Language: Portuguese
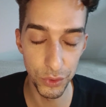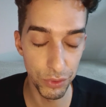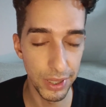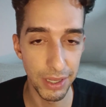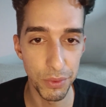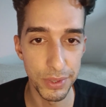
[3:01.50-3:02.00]
isso
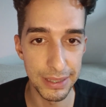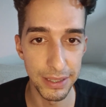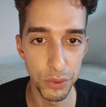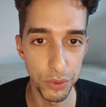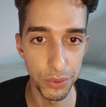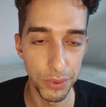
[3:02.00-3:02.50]
tem
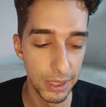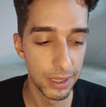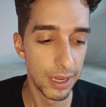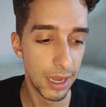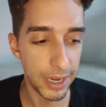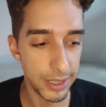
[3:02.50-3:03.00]
acontecido, eu tô
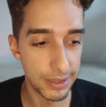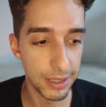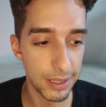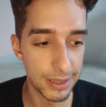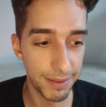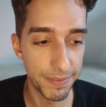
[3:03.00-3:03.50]
aí
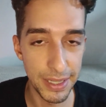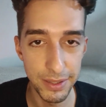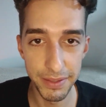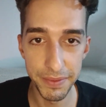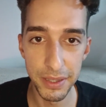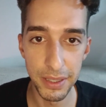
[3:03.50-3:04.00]
nessa, nessa fase
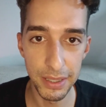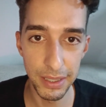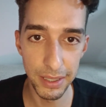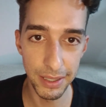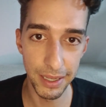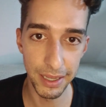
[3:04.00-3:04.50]
da vida em
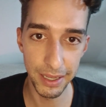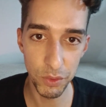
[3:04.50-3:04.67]
que é, a